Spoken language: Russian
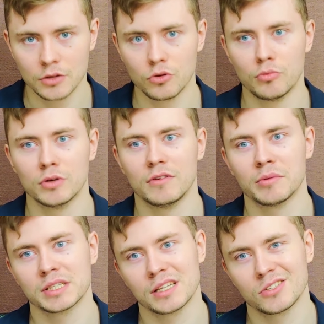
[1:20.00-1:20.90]
то будет
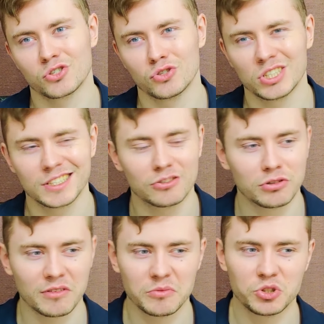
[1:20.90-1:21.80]
вам казаться, что сейчас
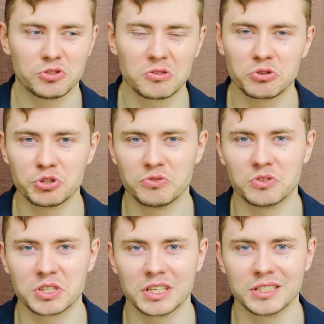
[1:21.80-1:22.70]
кто-то вам что-то хочет
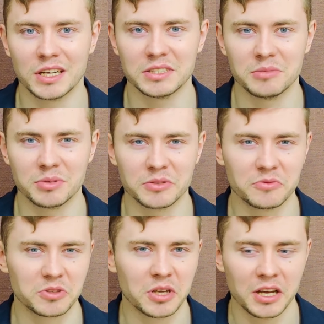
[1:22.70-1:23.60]
вот сказать, типа,
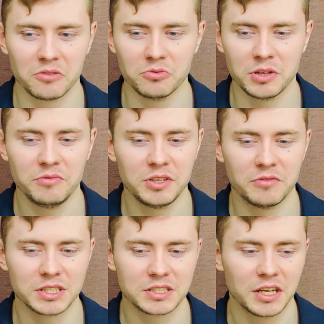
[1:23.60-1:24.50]
ну,
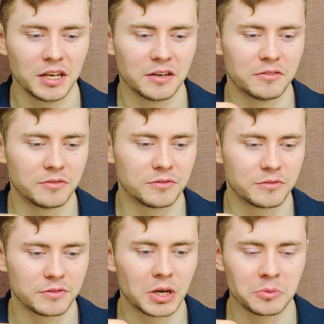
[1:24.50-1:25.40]
уловить вас
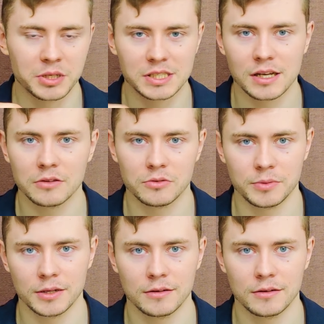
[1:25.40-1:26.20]
в, в каком-то затупе.